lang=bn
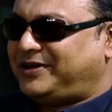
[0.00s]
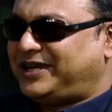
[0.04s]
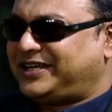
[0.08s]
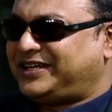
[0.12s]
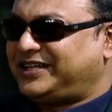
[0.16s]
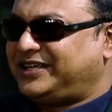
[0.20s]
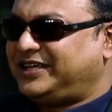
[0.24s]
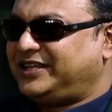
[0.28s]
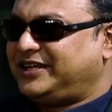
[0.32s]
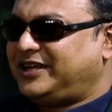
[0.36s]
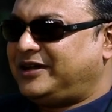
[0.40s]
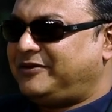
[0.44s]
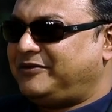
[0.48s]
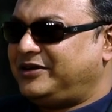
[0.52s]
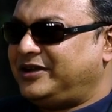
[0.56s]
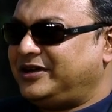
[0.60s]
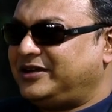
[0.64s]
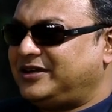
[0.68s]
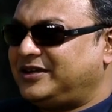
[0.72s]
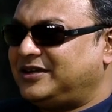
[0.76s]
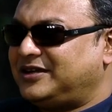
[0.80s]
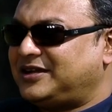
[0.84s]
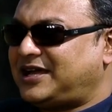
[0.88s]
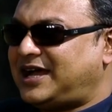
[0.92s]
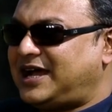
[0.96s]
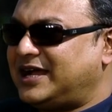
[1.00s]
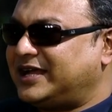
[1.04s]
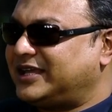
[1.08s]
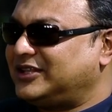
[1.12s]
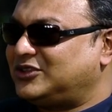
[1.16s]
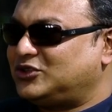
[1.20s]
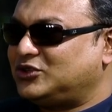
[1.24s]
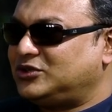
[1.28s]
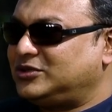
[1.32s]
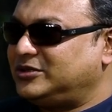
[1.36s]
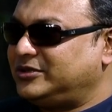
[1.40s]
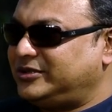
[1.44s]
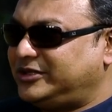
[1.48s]
ব্যাটিংয়ে নামার আগে
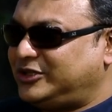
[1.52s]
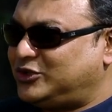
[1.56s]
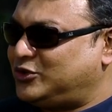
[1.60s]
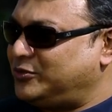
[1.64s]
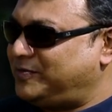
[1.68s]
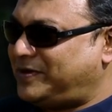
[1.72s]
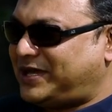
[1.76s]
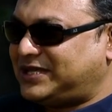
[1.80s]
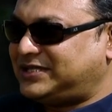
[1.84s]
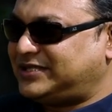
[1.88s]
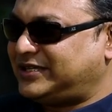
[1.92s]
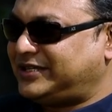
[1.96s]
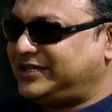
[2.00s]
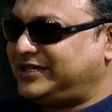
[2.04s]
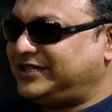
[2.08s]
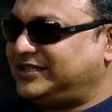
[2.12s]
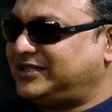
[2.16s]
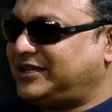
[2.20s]
তো একটু পাইচারি